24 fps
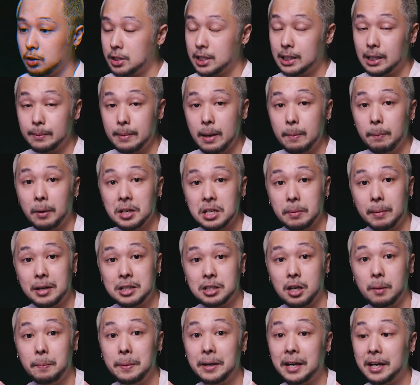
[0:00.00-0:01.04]
você também pode
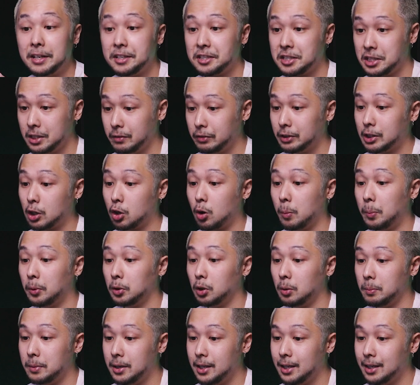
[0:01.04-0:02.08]
baixar o aplicativo da
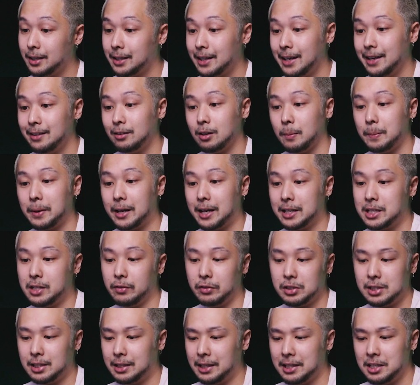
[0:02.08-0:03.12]
Cuponomia, né? No
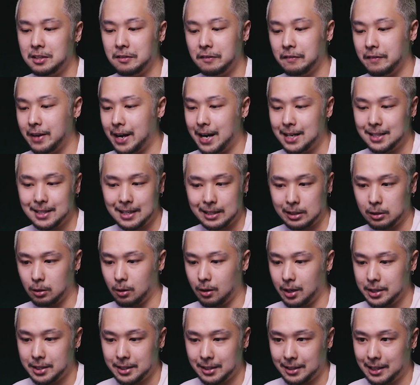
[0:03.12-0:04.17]
aplicativo você tem diversas
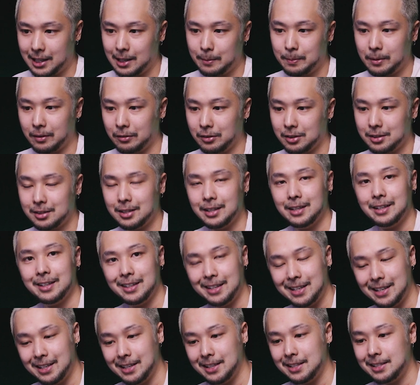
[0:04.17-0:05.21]
lojas aqui para você
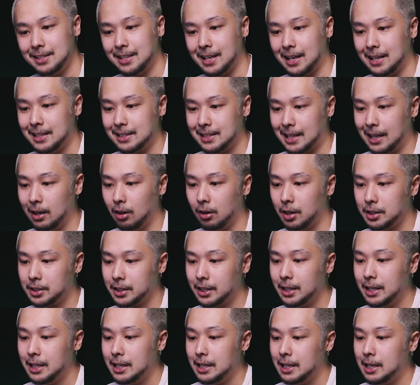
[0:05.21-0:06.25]
inicializar a
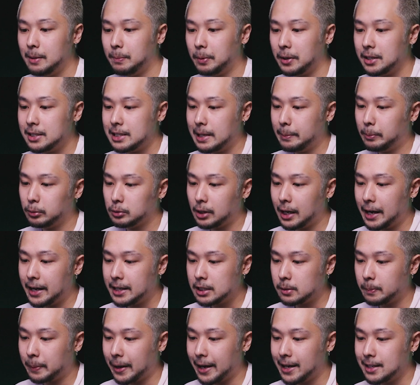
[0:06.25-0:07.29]
loja. E por exemplo, no
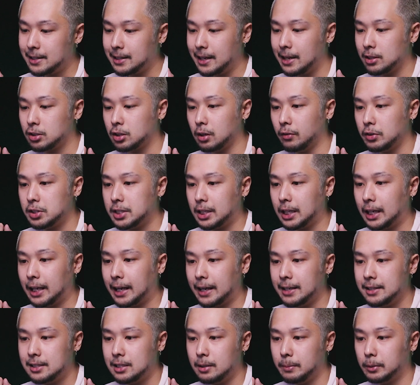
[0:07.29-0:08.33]
AliExpress é só você
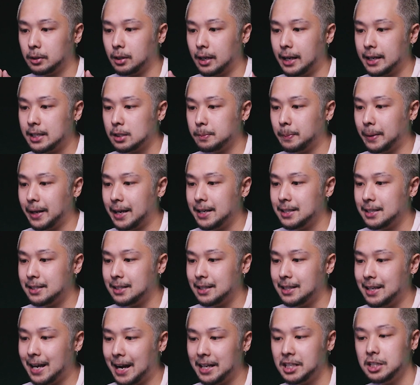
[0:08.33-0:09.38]
clicar em cima do AliExpress
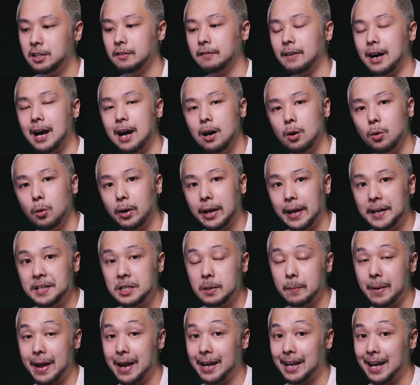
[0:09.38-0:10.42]
e ativar o
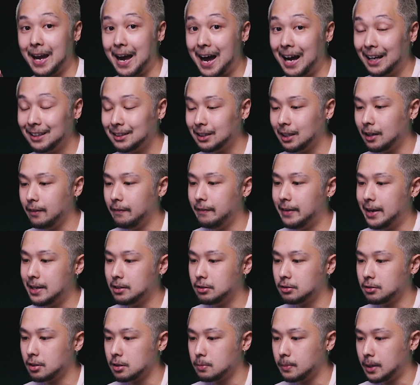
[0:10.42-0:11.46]
cashback através
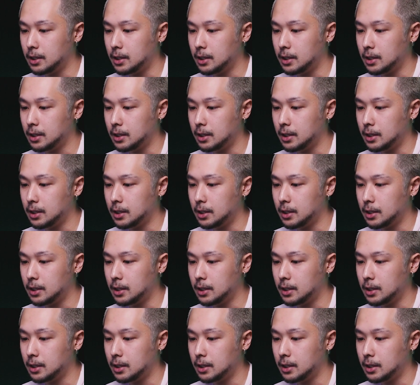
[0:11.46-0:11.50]
do seu